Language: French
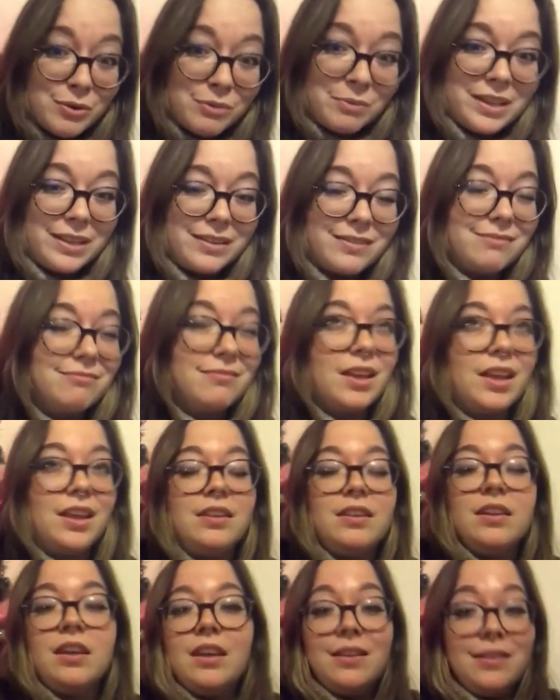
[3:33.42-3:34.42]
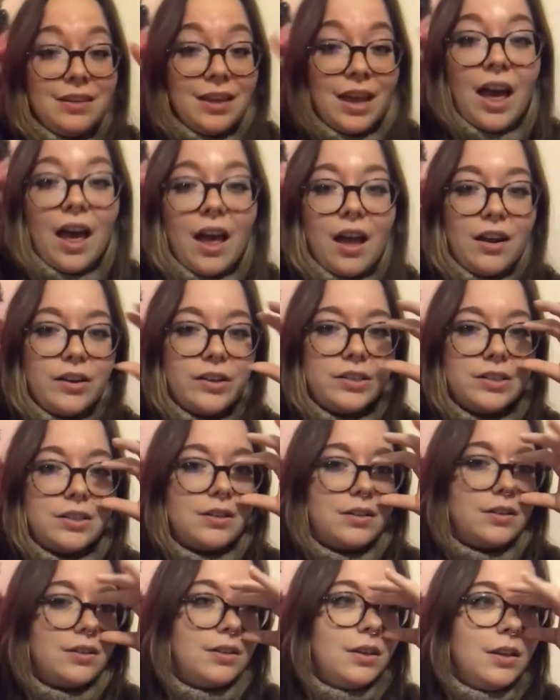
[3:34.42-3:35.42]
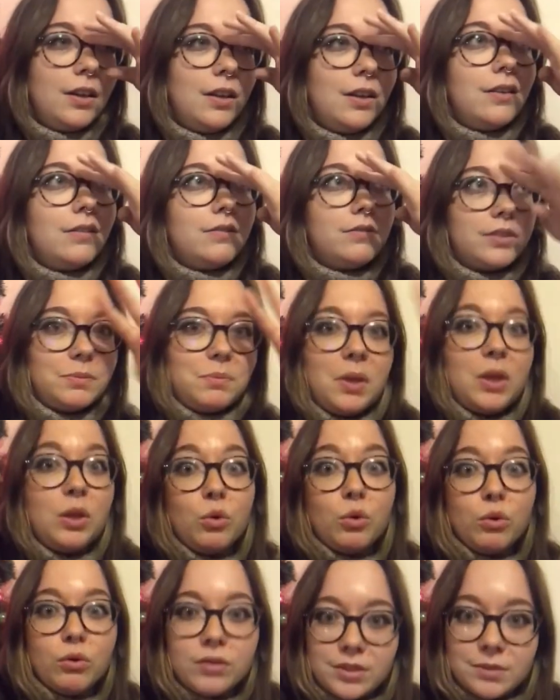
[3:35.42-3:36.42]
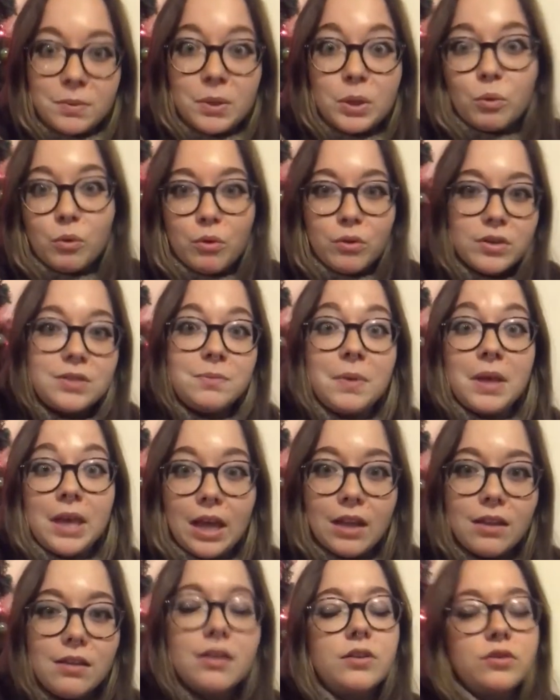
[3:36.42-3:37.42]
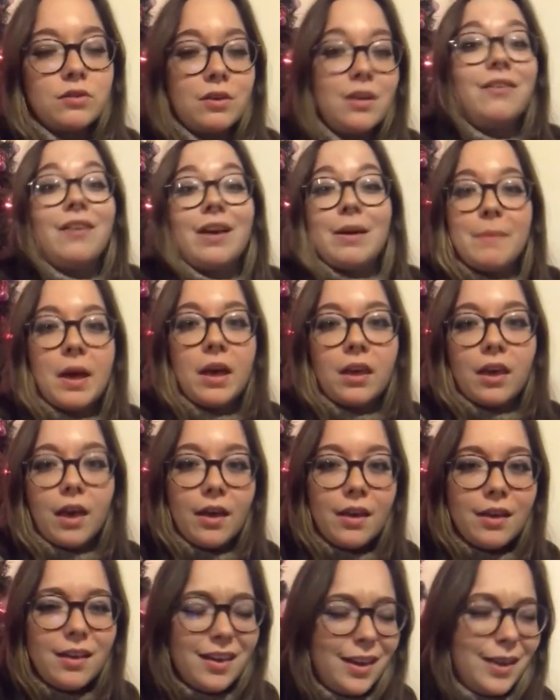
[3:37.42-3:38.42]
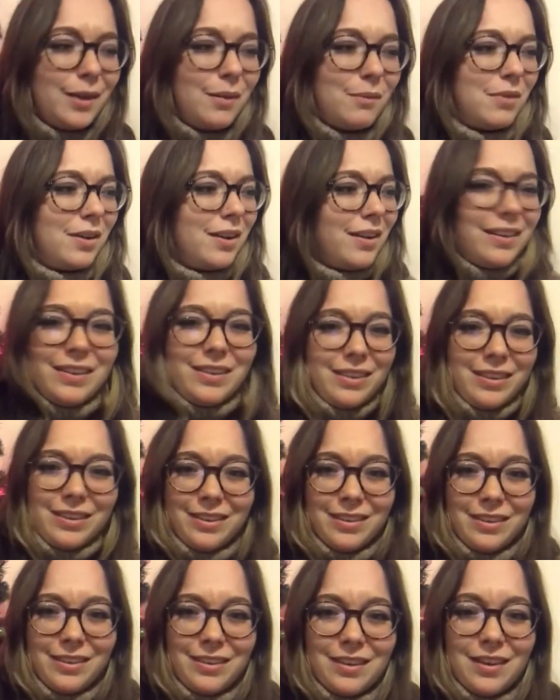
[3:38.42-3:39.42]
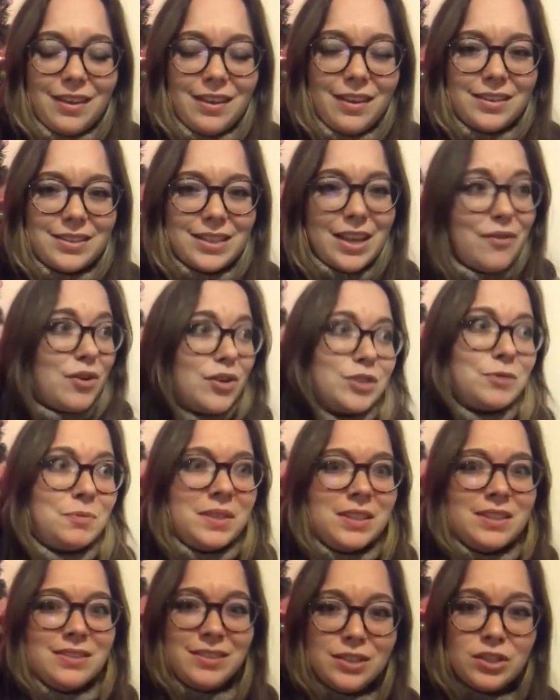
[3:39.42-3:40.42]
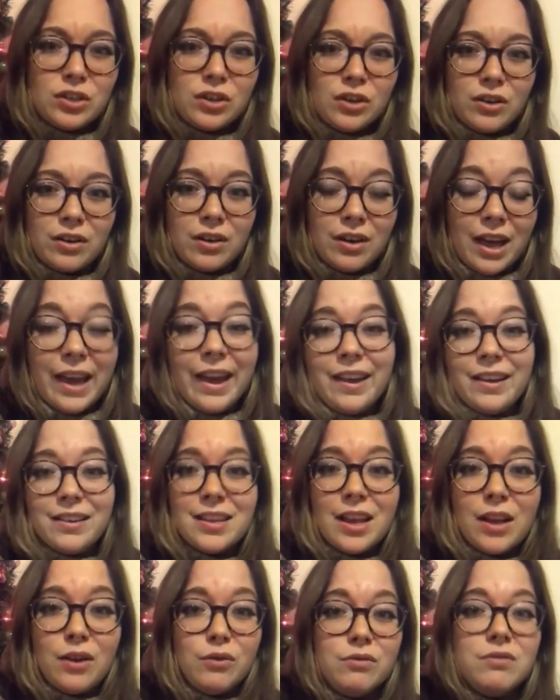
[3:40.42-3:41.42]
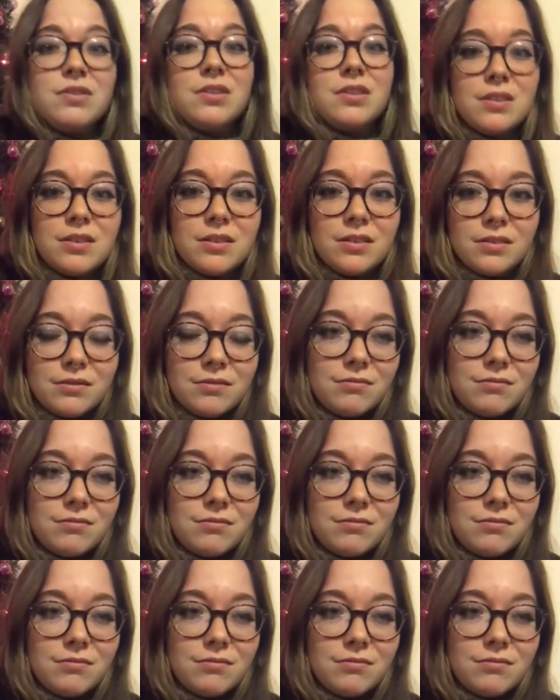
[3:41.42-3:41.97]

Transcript: même. Il est grand, genre C'est pied 2, c'est pied 3, c'est pied 4. En tout cas, il est vraiment grand. Puis là, il s'avance, puis il dit genre « Hey, salut, tu sais,